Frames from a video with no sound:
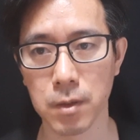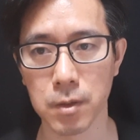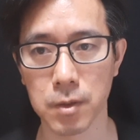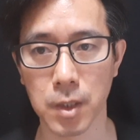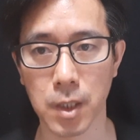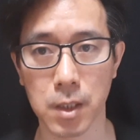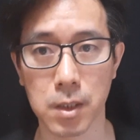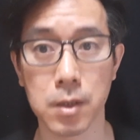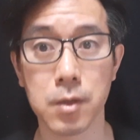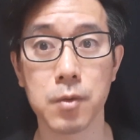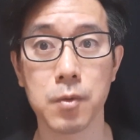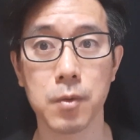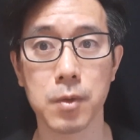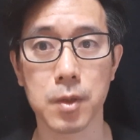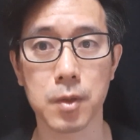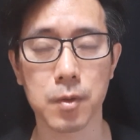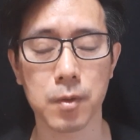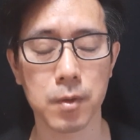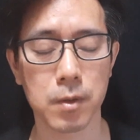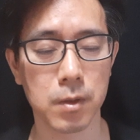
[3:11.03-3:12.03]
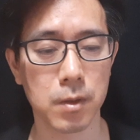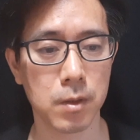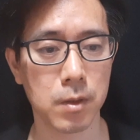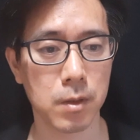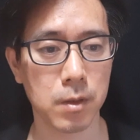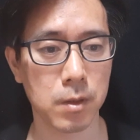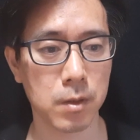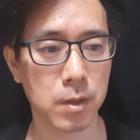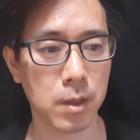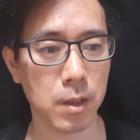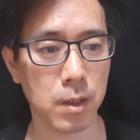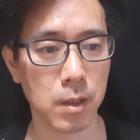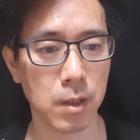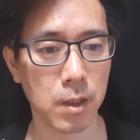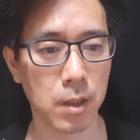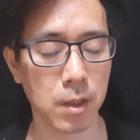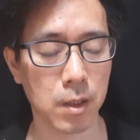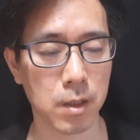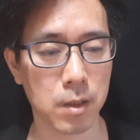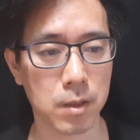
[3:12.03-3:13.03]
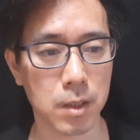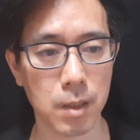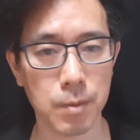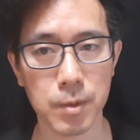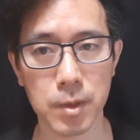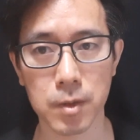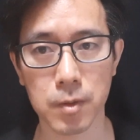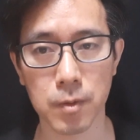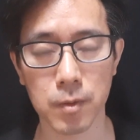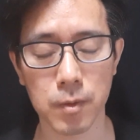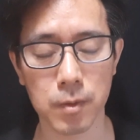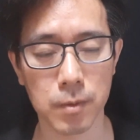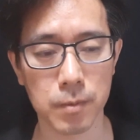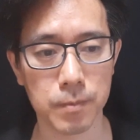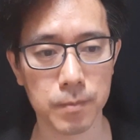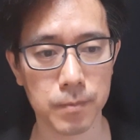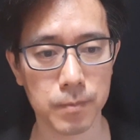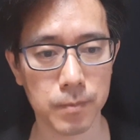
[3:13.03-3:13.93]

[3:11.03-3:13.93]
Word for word: 되게 큰 돈이죠. 근데 그 3억으로